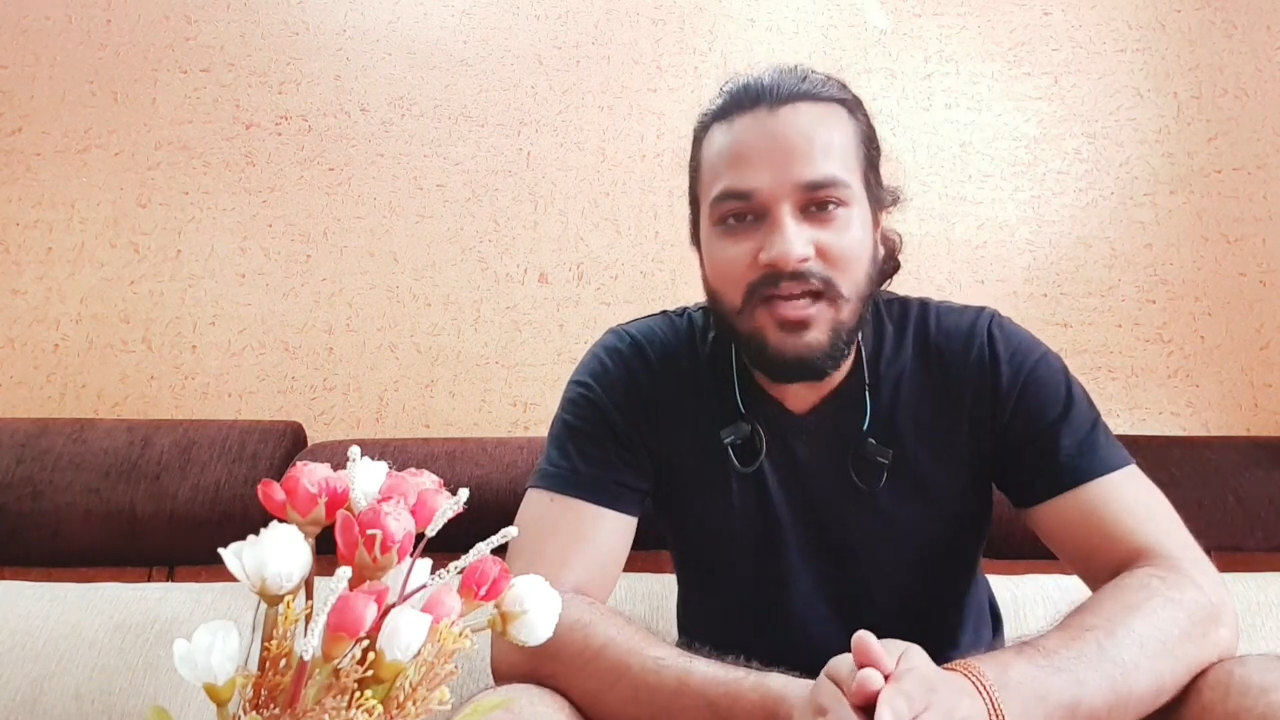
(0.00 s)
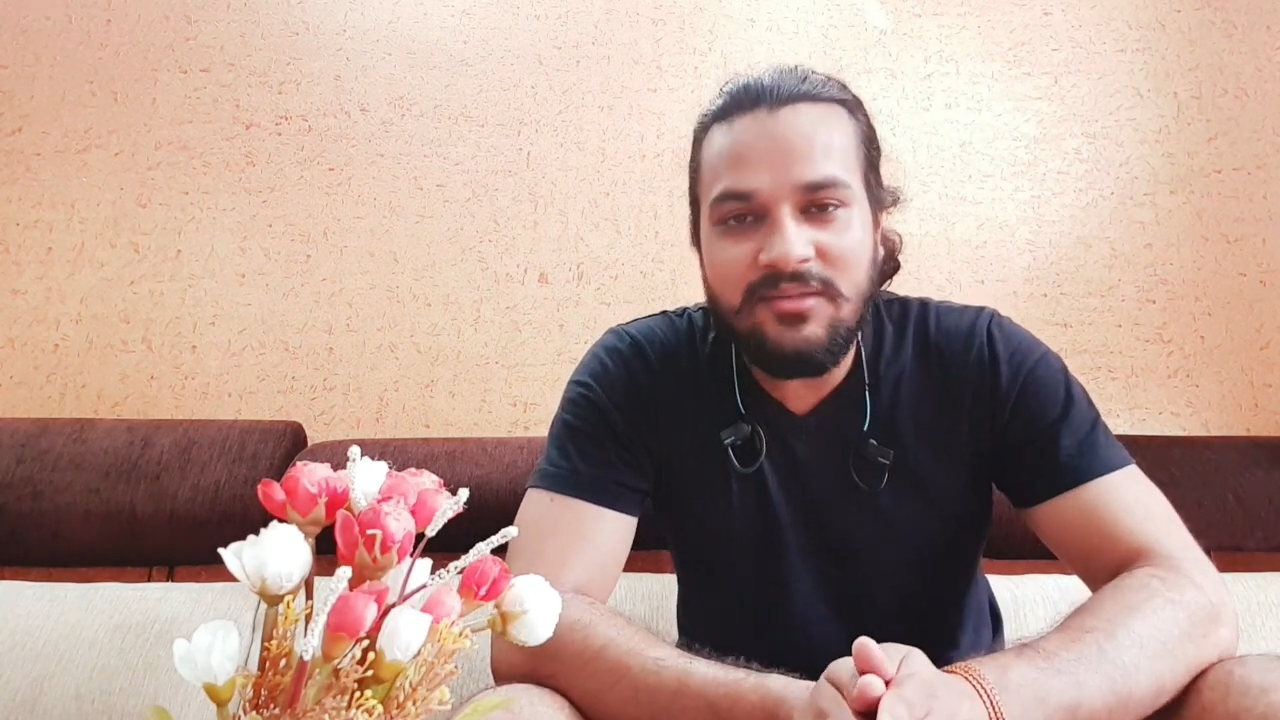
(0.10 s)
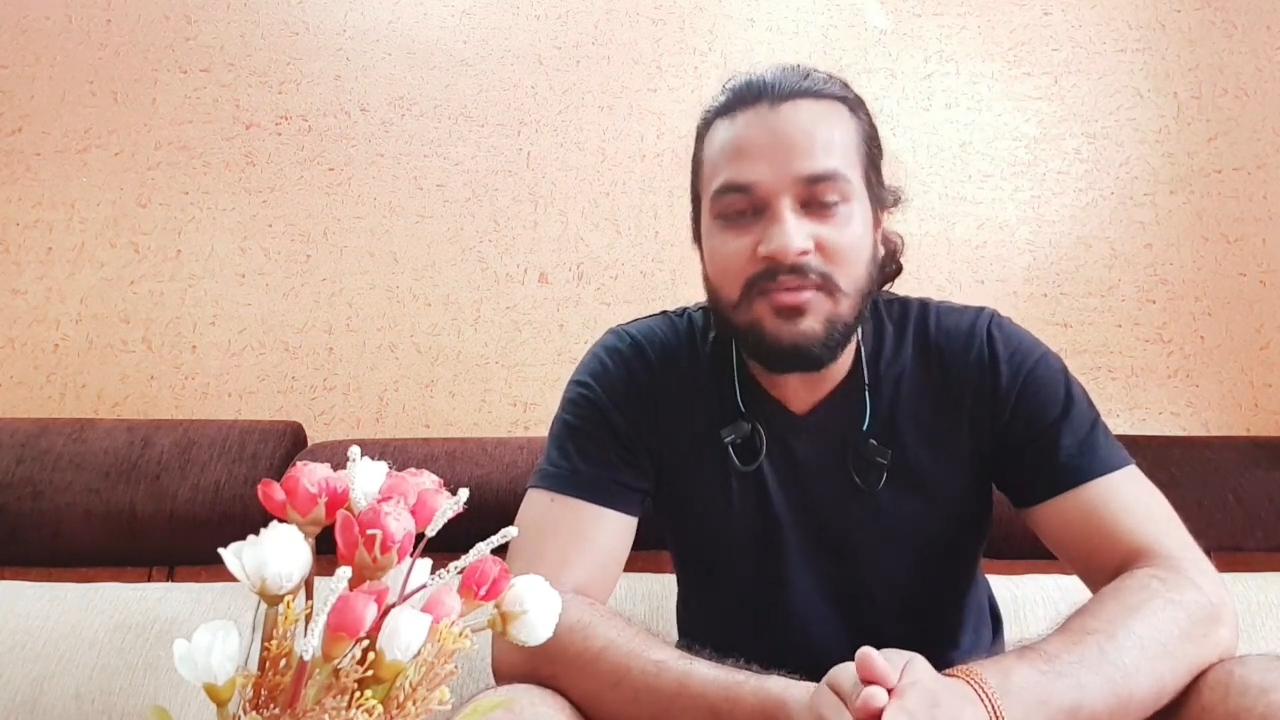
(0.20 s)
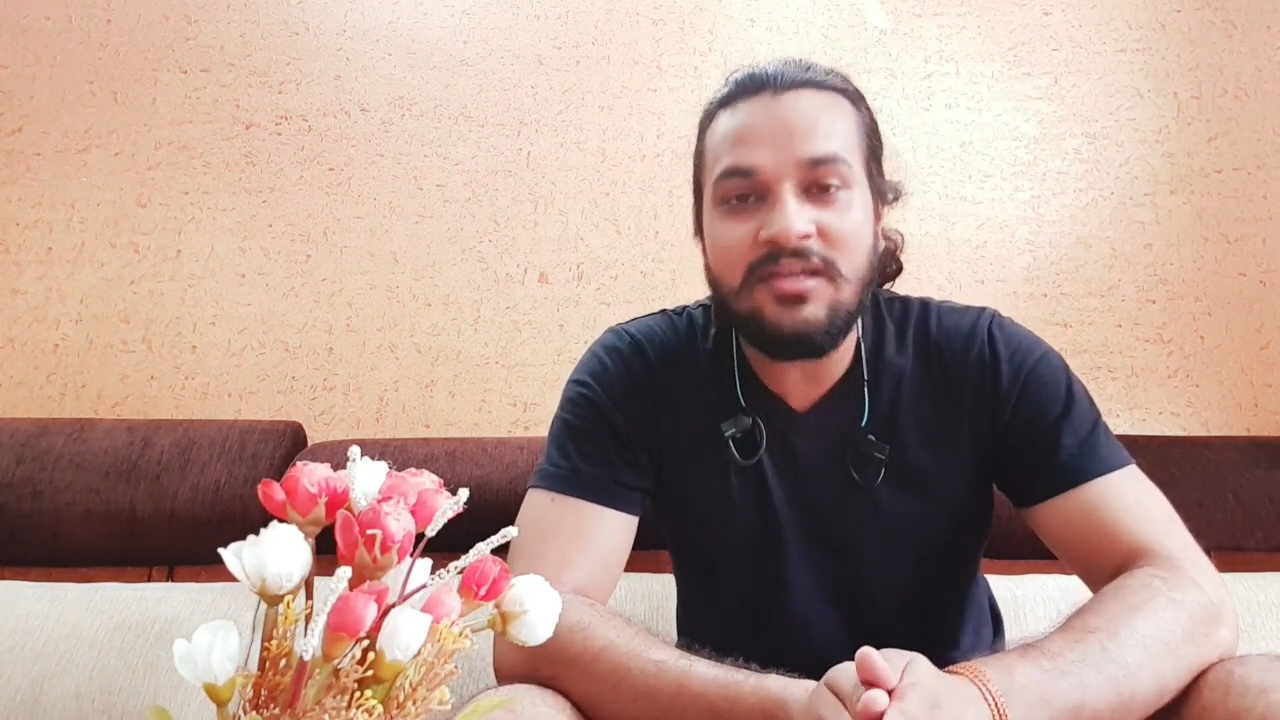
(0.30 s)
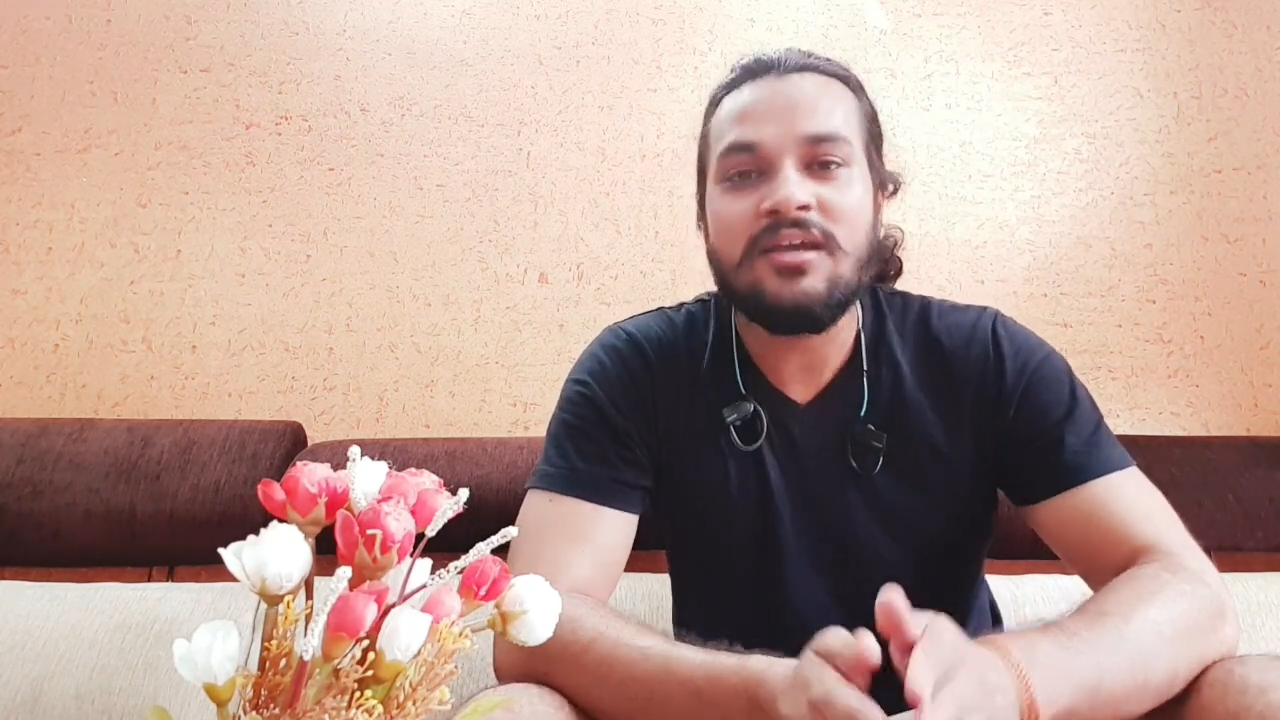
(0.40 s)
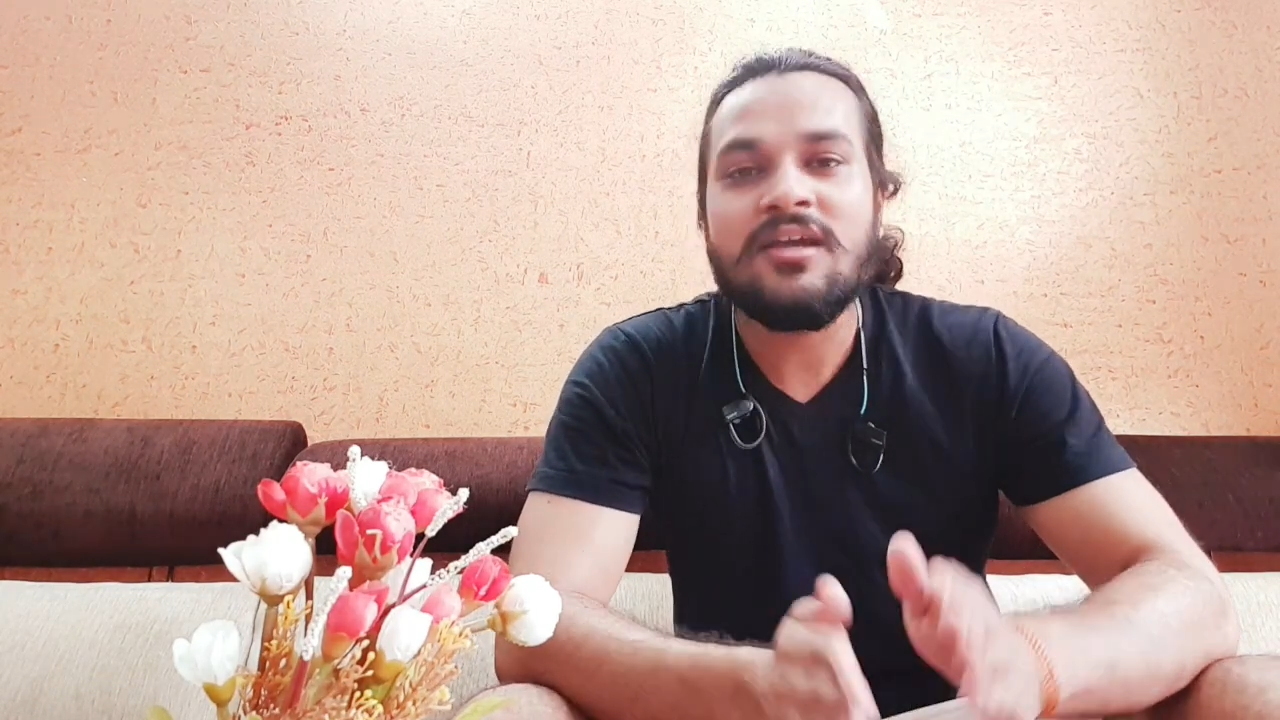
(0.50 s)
बात में